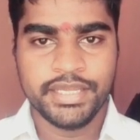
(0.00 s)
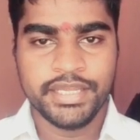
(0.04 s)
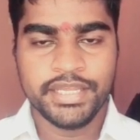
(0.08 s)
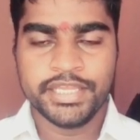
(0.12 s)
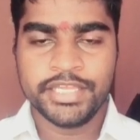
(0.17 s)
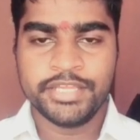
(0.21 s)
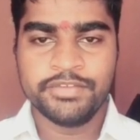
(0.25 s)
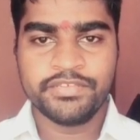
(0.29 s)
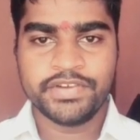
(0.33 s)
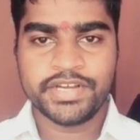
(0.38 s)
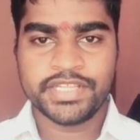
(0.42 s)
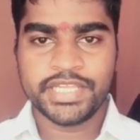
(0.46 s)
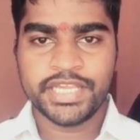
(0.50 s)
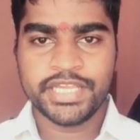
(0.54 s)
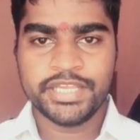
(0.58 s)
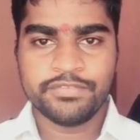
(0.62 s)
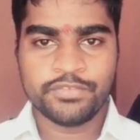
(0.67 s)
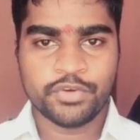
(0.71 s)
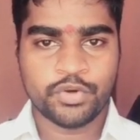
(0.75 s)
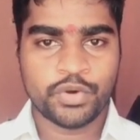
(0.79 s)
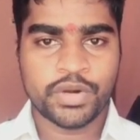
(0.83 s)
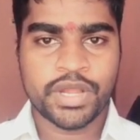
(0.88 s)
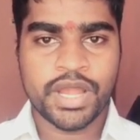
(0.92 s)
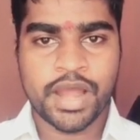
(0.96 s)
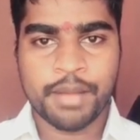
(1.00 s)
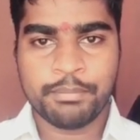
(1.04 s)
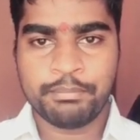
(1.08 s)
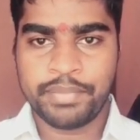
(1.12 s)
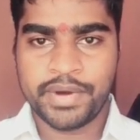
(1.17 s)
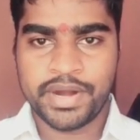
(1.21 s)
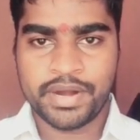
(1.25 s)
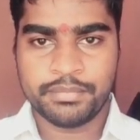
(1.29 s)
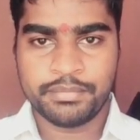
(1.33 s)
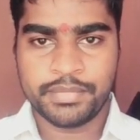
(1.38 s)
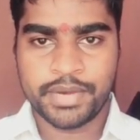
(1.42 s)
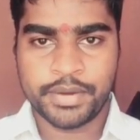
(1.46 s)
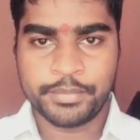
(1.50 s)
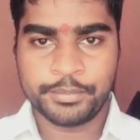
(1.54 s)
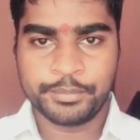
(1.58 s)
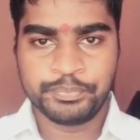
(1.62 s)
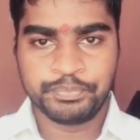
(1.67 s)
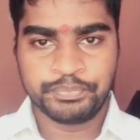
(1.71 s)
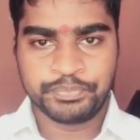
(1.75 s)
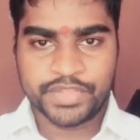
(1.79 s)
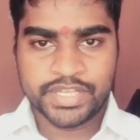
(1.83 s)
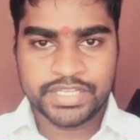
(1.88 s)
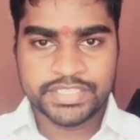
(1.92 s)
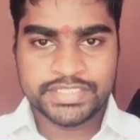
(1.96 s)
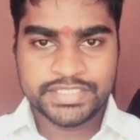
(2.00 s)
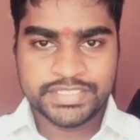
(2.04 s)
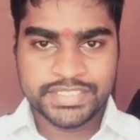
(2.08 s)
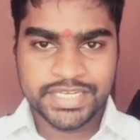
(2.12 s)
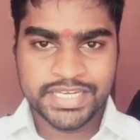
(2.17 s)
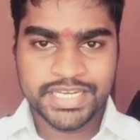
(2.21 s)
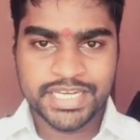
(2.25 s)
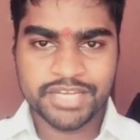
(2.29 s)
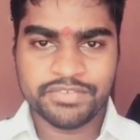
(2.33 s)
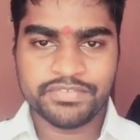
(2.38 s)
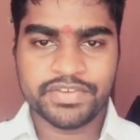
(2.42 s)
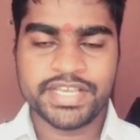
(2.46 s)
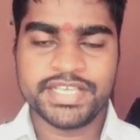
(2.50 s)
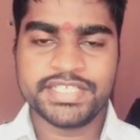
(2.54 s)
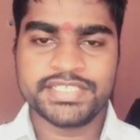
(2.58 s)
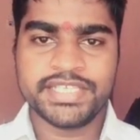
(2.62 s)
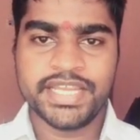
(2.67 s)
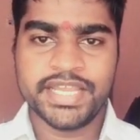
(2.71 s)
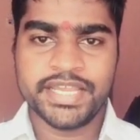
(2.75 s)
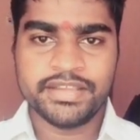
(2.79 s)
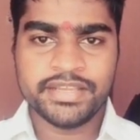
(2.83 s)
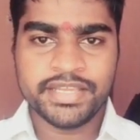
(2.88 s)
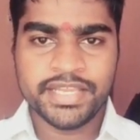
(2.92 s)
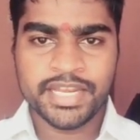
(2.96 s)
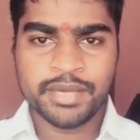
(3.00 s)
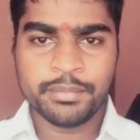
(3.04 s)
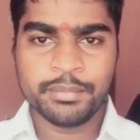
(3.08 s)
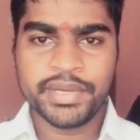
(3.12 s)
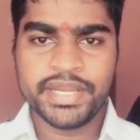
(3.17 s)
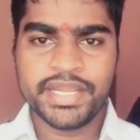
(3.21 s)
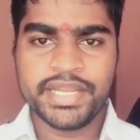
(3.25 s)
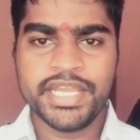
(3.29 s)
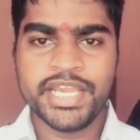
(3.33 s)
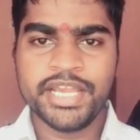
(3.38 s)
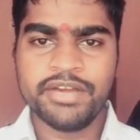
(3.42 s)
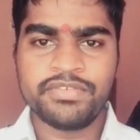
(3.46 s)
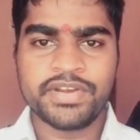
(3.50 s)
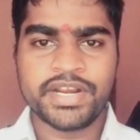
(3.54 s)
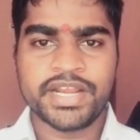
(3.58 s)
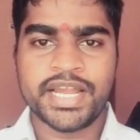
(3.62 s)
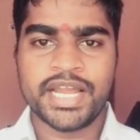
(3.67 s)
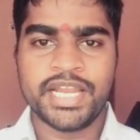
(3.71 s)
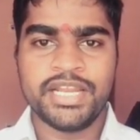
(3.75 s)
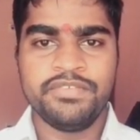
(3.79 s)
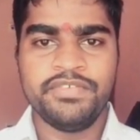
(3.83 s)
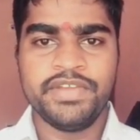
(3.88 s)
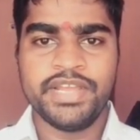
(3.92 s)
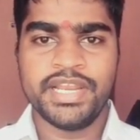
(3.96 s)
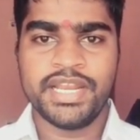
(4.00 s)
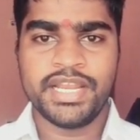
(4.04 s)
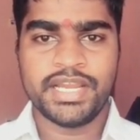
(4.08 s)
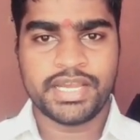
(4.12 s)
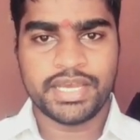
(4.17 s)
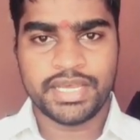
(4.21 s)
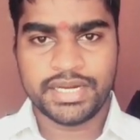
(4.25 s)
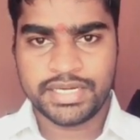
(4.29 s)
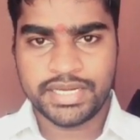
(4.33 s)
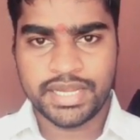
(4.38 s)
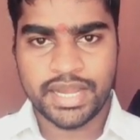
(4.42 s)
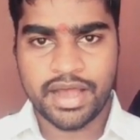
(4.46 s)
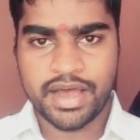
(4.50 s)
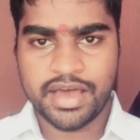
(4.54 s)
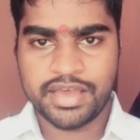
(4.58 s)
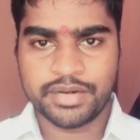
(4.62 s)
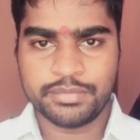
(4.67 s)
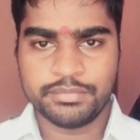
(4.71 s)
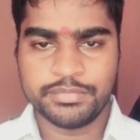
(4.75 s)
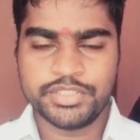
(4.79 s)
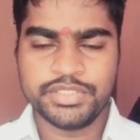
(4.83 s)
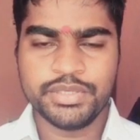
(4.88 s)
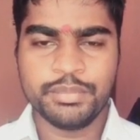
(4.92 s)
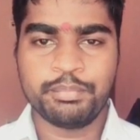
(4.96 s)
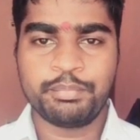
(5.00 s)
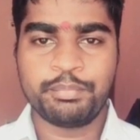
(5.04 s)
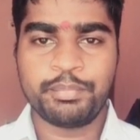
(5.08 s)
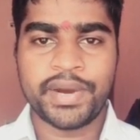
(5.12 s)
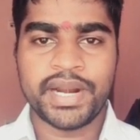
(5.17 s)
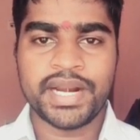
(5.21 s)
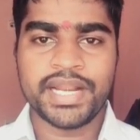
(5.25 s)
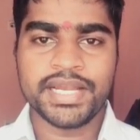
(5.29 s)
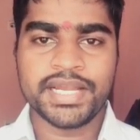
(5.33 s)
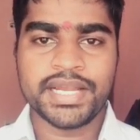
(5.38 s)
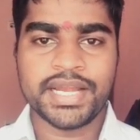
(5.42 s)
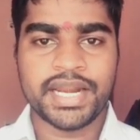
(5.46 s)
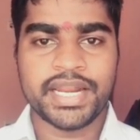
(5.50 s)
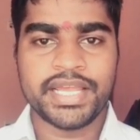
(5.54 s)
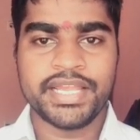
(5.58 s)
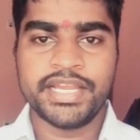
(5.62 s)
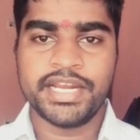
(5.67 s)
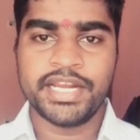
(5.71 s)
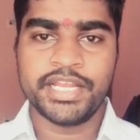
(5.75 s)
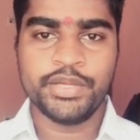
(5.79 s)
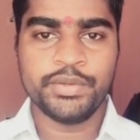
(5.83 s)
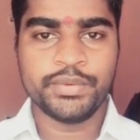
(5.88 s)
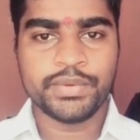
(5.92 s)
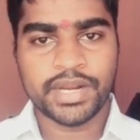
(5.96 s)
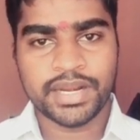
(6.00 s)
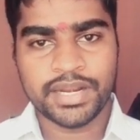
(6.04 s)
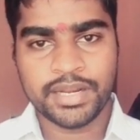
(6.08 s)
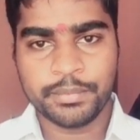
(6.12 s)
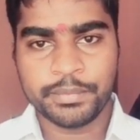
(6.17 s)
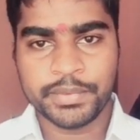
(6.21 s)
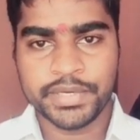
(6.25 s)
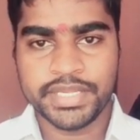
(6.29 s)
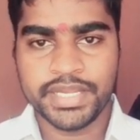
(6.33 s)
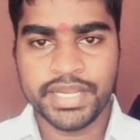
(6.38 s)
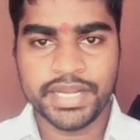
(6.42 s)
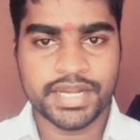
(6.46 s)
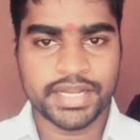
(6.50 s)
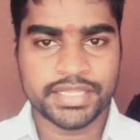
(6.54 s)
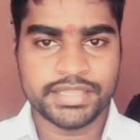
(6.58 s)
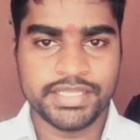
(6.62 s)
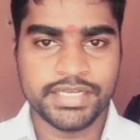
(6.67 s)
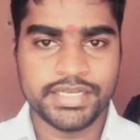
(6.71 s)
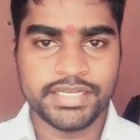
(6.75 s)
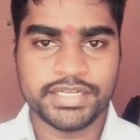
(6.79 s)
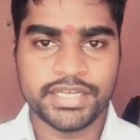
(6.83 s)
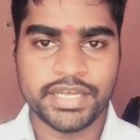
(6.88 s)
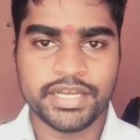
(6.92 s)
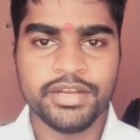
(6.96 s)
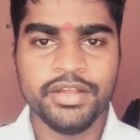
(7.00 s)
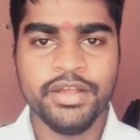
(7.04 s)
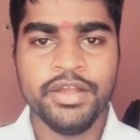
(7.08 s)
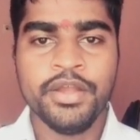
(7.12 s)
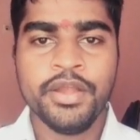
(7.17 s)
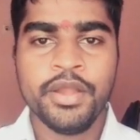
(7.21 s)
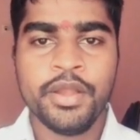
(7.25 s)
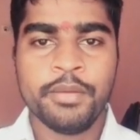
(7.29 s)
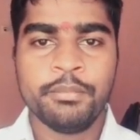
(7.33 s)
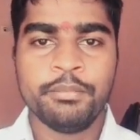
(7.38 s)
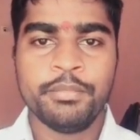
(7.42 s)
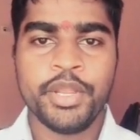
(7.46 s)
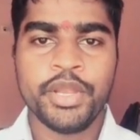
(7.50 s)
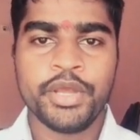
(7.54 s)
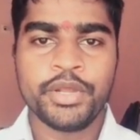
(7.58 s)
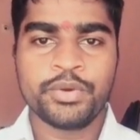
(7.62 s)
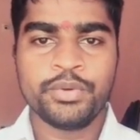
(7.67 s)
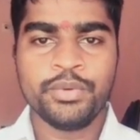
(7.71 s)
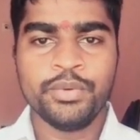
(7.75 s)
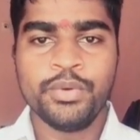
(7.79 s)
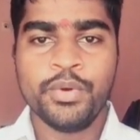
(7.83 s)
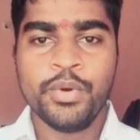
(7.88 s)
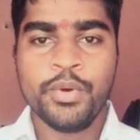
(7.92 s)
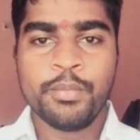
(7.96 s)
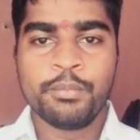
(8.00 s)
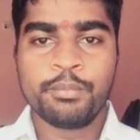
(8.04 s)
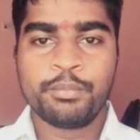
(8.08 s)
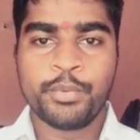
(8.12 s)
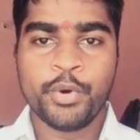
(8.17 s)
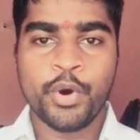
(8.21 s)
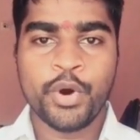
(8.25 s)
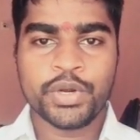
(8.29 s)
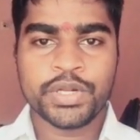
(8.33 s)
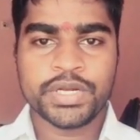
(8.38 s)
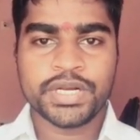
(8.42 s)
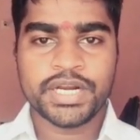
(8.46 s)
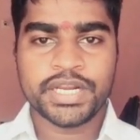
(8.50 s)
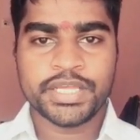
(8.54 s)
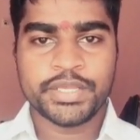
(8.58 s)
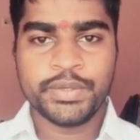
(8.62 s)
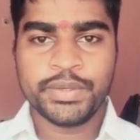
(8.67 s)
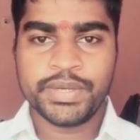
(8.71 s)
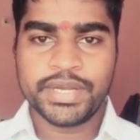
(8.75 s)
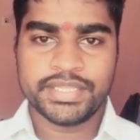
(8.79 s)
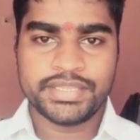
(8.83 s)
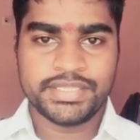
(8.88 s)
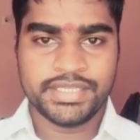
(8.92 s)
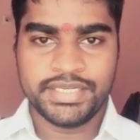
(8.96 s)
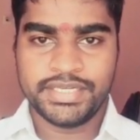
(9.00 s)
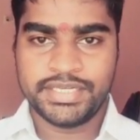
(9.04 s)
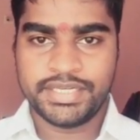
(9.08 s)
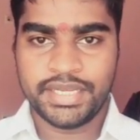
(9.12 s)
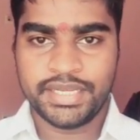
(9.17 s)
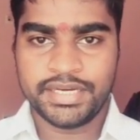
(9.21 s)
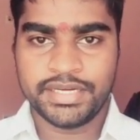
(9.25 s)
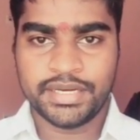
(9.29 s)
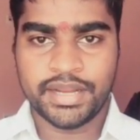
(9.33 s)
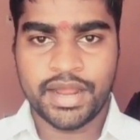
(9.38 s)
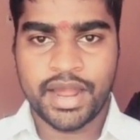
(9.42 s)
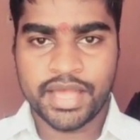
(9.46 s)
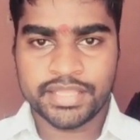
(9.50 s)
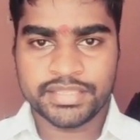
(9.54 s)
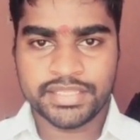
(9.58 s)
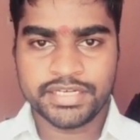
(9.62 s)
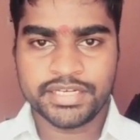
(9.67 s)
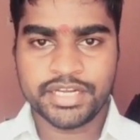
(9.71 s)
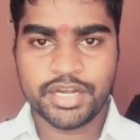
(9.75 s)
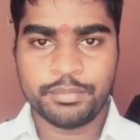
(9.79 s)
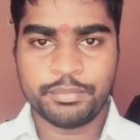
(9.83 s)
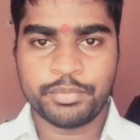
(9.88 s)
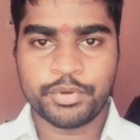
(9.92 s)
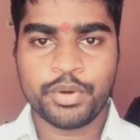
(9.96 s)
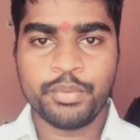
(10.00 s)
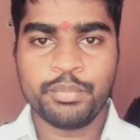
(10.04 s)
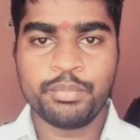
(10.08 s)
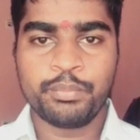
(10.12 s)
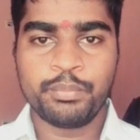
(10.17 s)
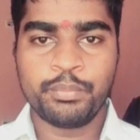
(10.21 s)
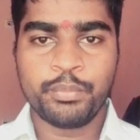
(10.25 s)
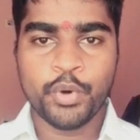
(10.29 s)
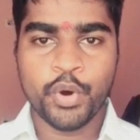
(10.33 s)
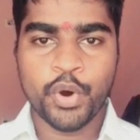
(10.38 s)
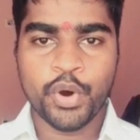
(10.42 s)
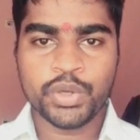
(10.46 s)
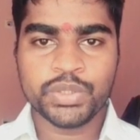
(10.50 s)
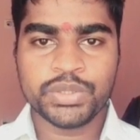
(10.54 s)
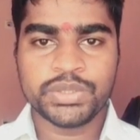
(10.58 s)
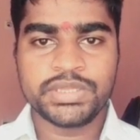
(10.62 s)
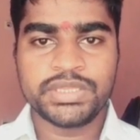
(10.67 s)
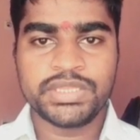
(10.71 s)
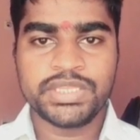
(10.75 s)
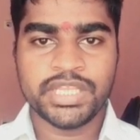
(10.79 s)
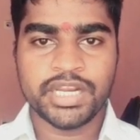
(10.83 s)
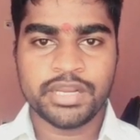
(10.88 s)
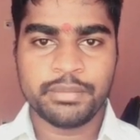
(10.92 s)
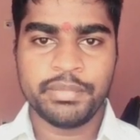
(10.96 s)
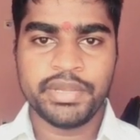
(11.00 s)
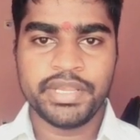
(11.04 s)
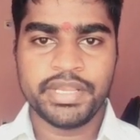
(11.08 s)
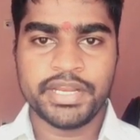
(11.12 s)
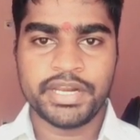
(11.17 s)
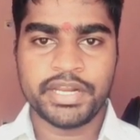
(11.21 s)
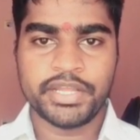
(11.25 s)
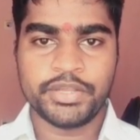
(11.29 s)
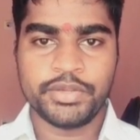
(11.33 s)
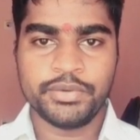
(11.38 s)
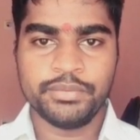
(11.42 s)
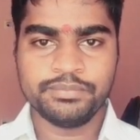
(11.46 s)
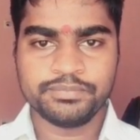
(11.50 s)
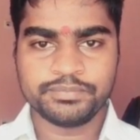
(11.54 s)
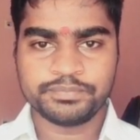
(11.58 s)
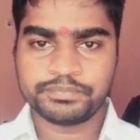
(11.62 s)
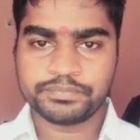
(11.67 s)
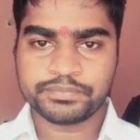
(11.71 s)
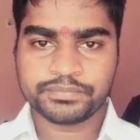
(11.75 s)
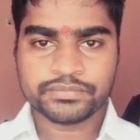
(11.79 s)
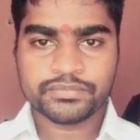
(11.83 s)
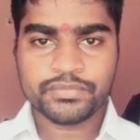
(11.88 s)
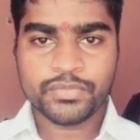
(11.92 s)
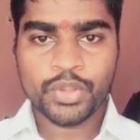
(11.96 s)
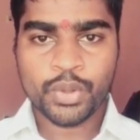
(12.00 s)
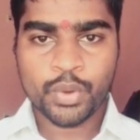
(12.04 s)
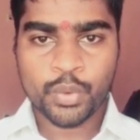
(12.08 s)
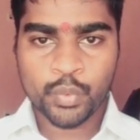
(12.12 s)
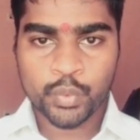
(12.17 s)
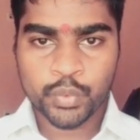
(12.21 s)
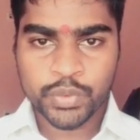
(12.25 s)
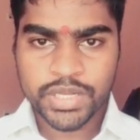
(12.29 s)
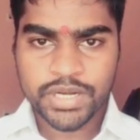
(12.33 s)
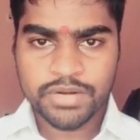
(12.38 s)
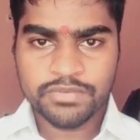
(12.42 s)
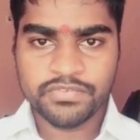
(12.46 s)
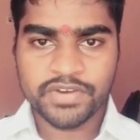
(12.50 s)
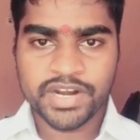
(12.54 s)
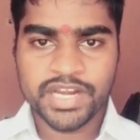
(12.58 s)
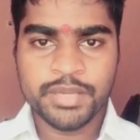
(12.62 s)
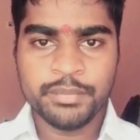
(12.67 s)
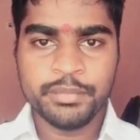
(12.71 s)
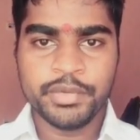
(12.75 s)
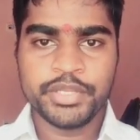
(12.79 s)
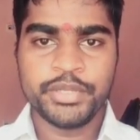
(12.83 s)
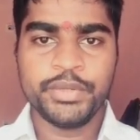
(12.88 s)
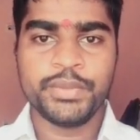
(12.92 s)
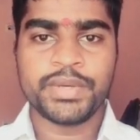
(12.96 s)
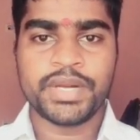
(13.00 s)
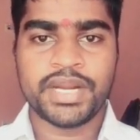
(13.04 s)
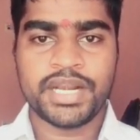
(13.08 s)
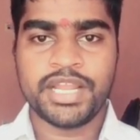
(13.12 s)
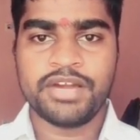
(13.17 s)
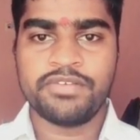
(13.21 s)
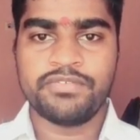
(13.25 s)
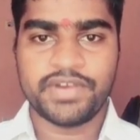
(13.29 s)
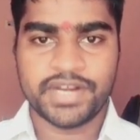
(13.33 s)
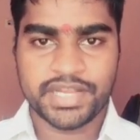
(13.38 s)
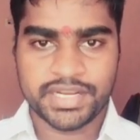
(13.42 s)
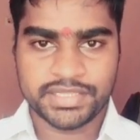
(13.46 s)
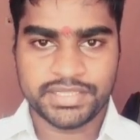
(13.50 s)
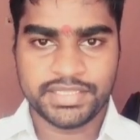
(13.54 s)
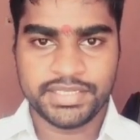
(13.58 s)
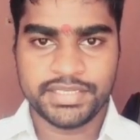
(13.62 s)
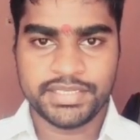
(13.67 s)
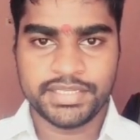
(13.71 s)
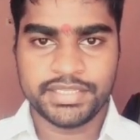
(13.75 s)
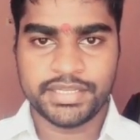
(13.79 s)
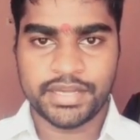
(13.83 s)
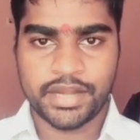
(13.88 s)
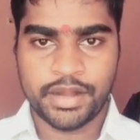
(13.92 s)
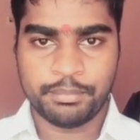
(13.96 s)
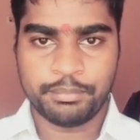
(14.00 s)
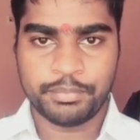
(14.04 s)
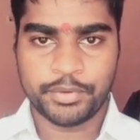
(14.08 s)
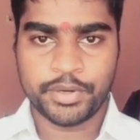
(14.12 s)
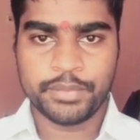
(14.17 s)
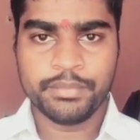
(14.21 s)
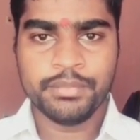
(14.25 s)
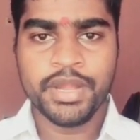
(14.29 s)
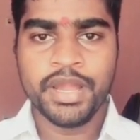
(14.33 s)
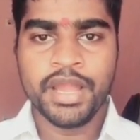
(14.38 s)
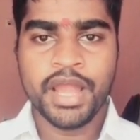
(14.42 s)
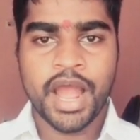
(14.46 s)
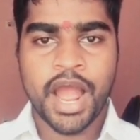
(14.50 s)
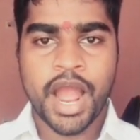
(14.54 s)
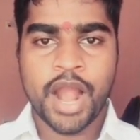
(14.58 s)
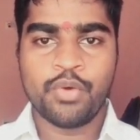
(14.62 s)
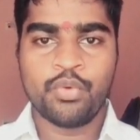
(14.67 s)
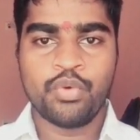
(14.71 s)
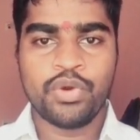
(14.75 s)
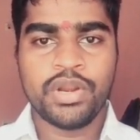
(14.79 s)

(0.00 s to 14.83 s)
இவங்க தான் இவங்களோட அப்பா அம்மா சின்ன வயசுல இளமையிலேயே அவர் கல்வியெல்லாம் கற்க ஆரம்பிச்சு பல கலைகளையும் நல்லபடியாக கற்றுக்கிட்டாரு மேலும் போர்க்கலையும் கற்றுக்கிட்டாரு அதற்கப்புறம் போர் திறமைகளையும் உடல் வலிமையும் நல்லா வளர்த்துக்கிட்டதுக்கு அப்புறம் அங்குள்ள